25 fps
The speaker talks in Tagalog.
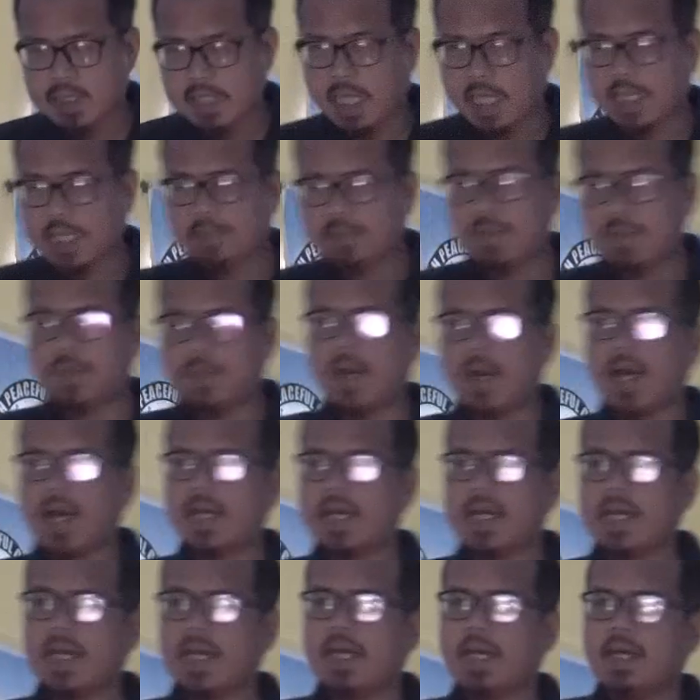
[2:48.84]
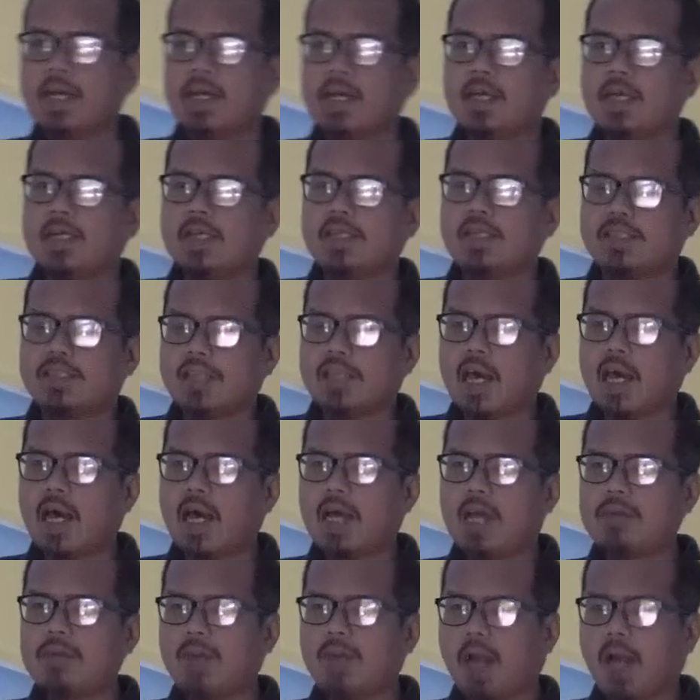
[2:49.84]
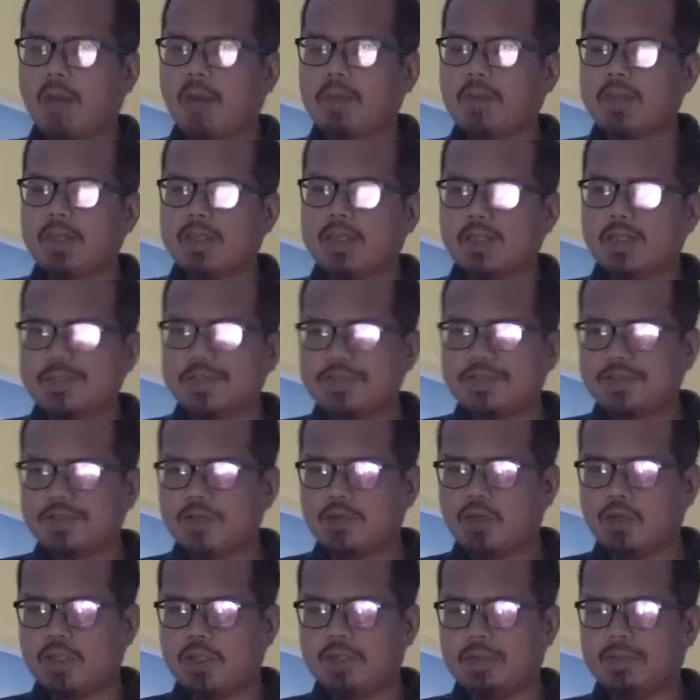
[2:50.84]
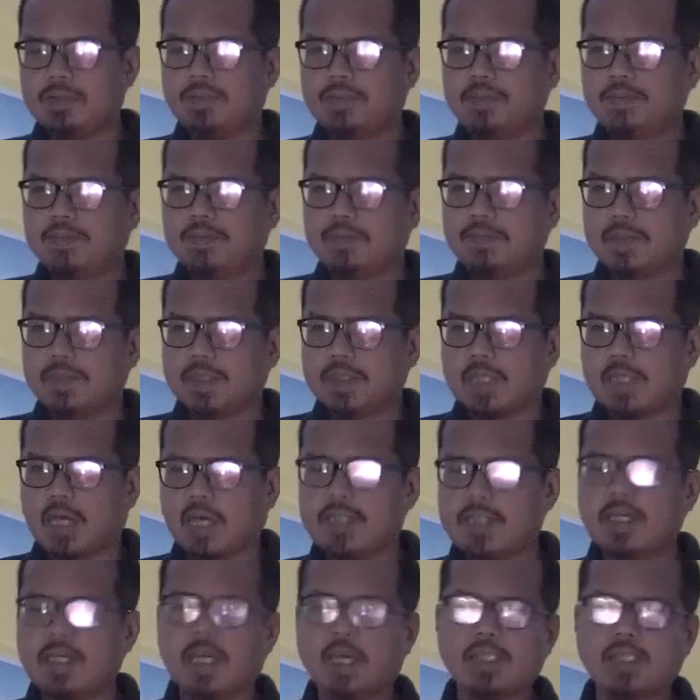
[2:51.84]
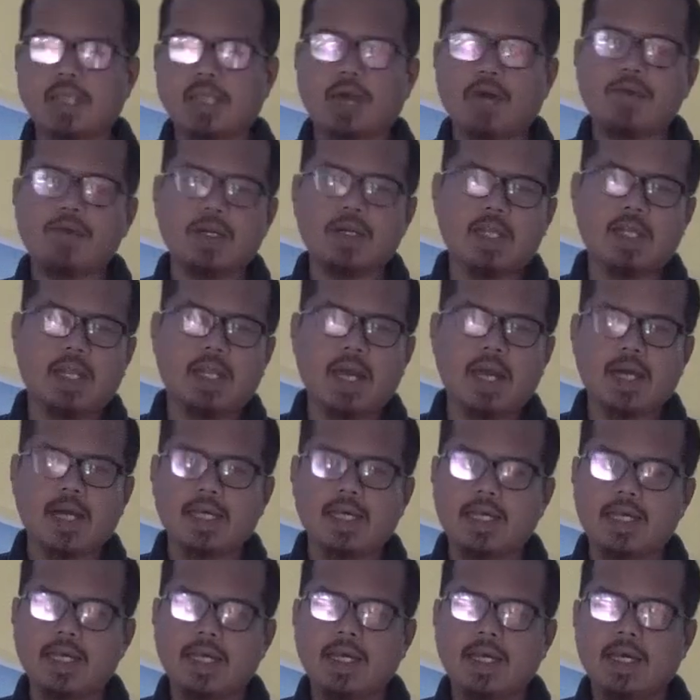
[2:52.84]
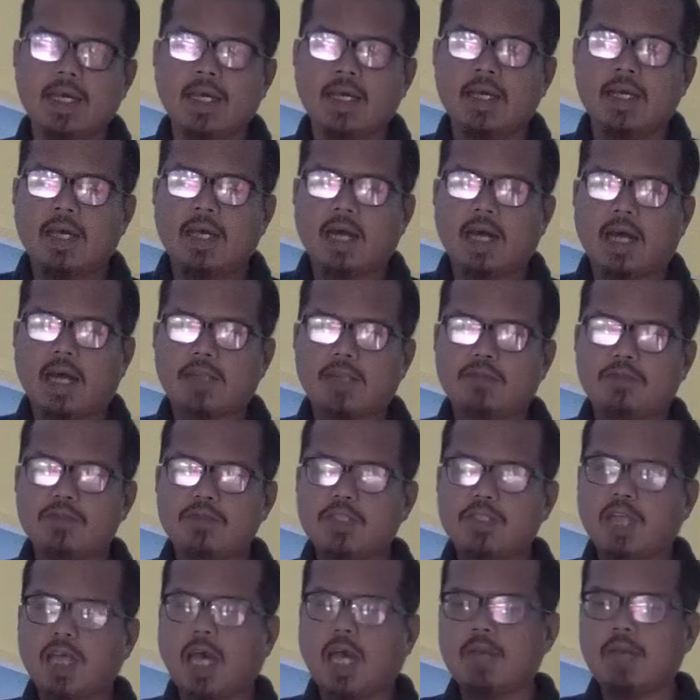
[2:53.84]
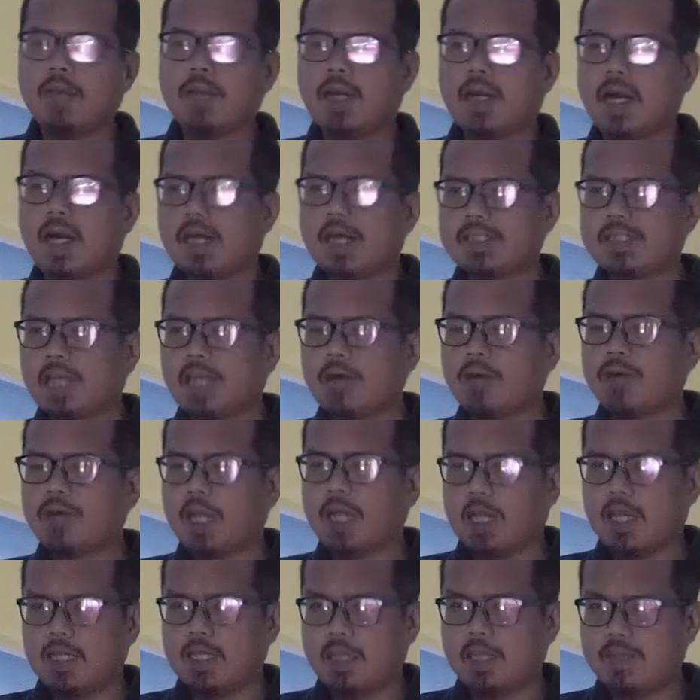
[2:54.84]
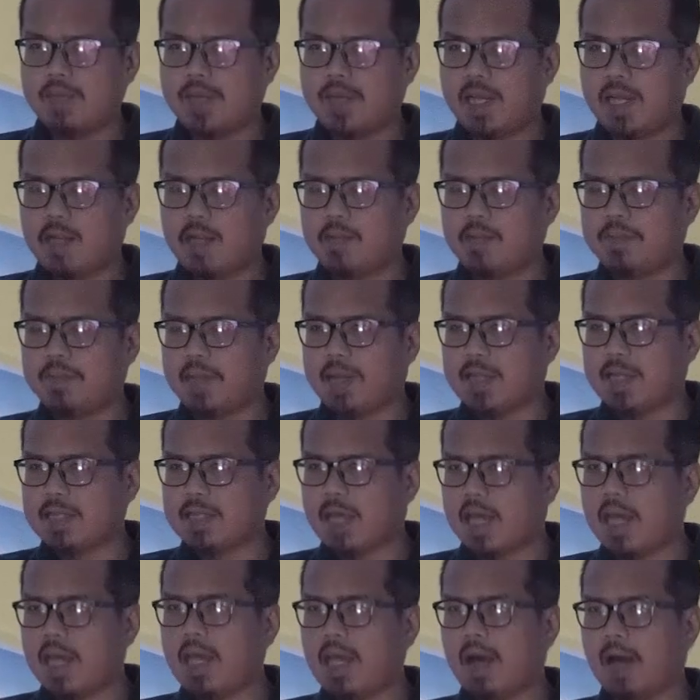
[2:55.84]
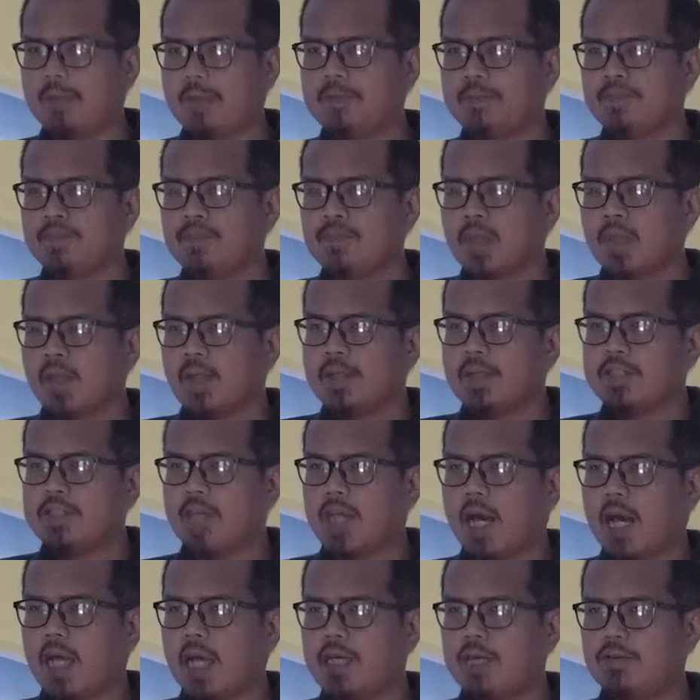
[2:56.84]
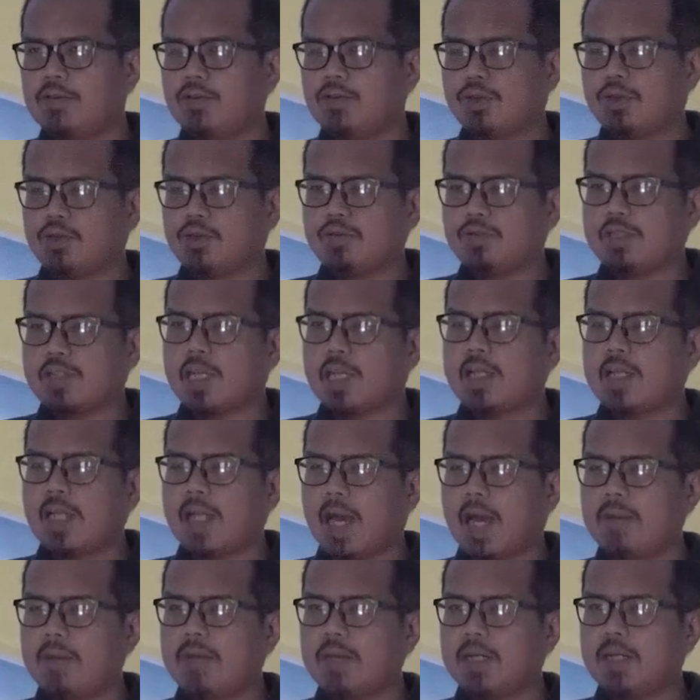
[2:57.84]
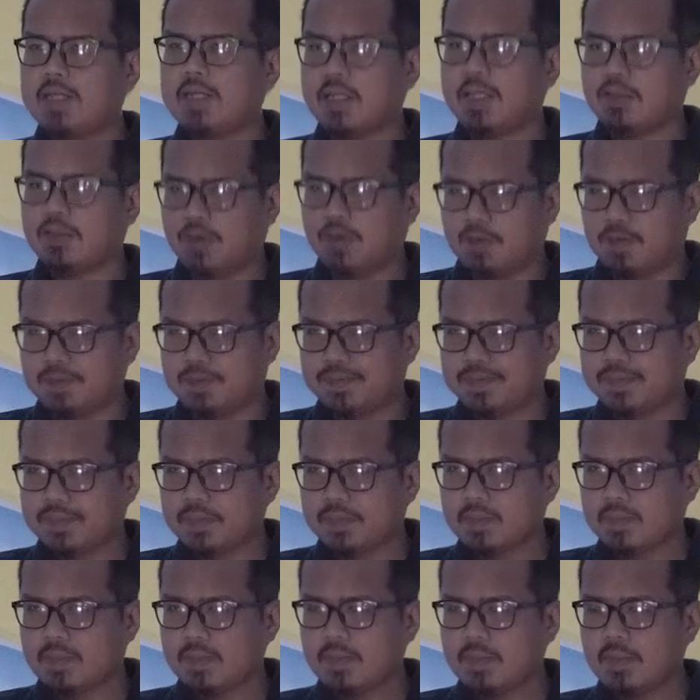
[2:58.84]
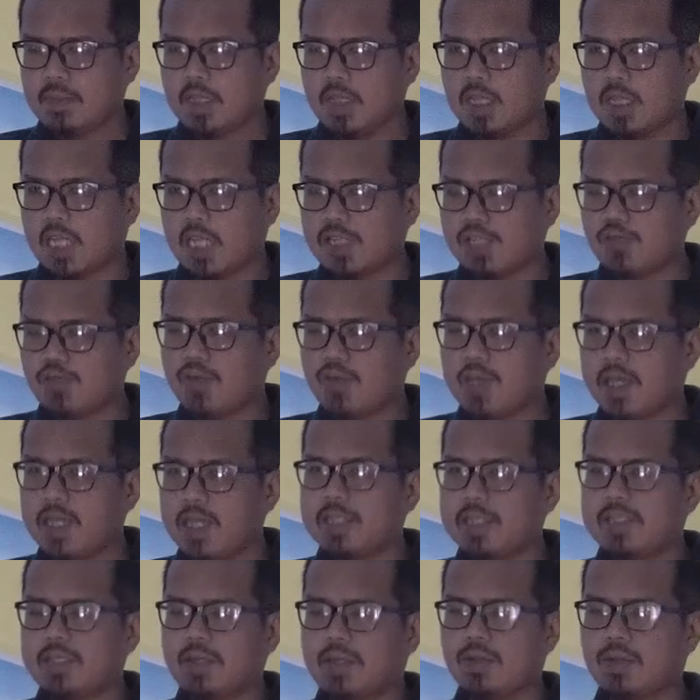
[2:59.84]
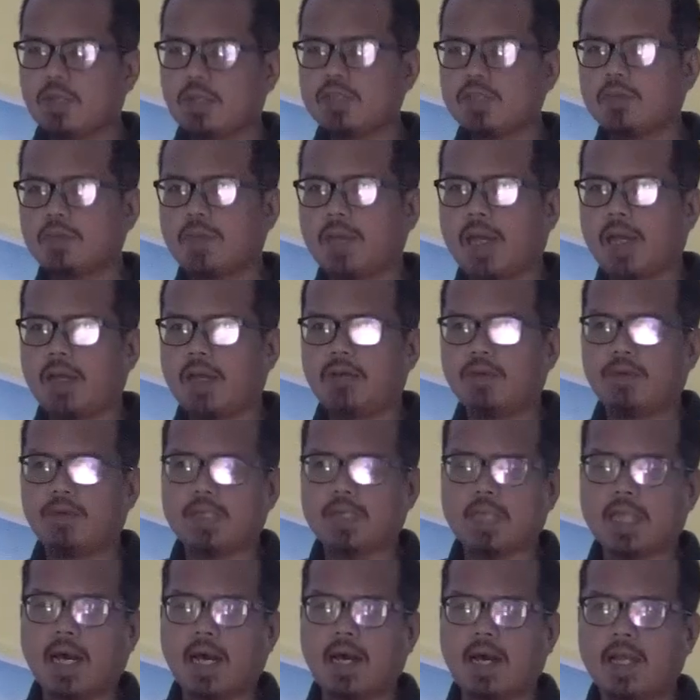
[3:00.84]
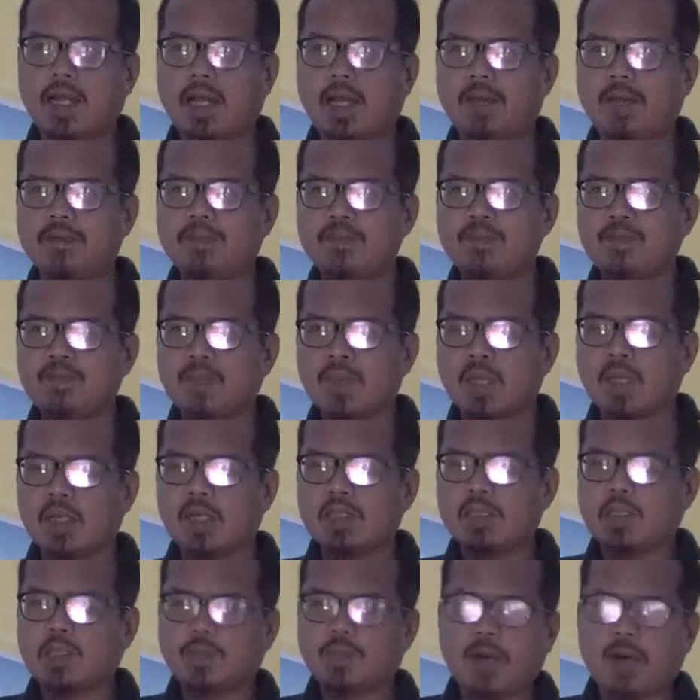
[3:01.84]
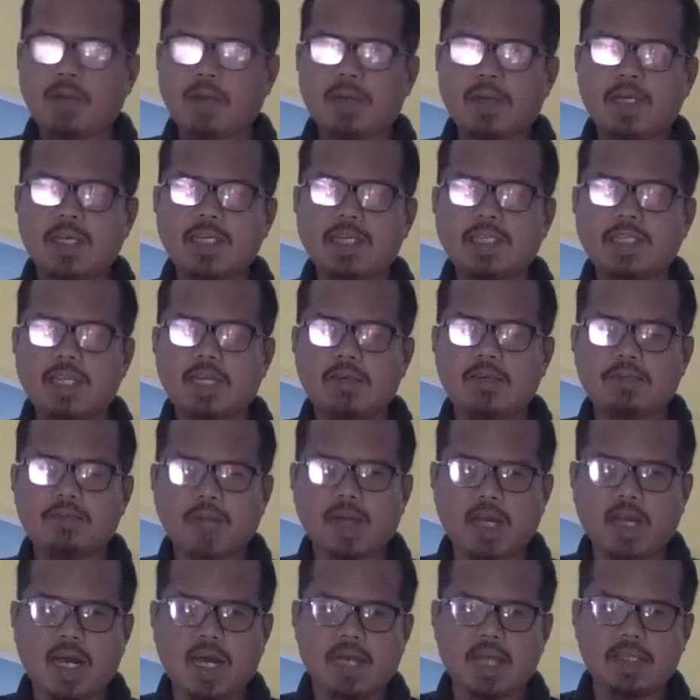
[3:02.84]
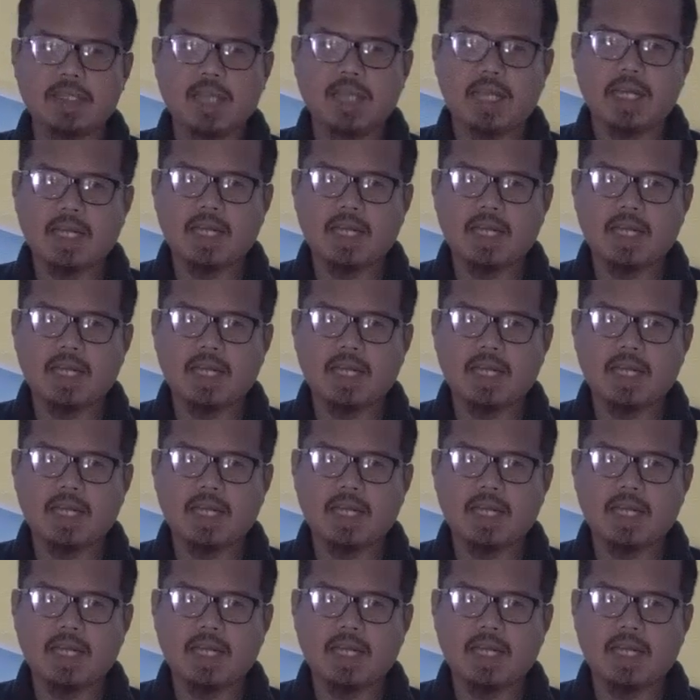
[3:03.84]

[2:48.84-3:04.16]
Dahil ang babae siya ay marapat na susunod sa kanyang asawang lalaki at kung siya ay mag-aasawa ng hindi mananampalataya, siya ay uutusan lamang nito na suwayin si Allah subhanahu wa ta'ala sa pamagitan ng paghahanda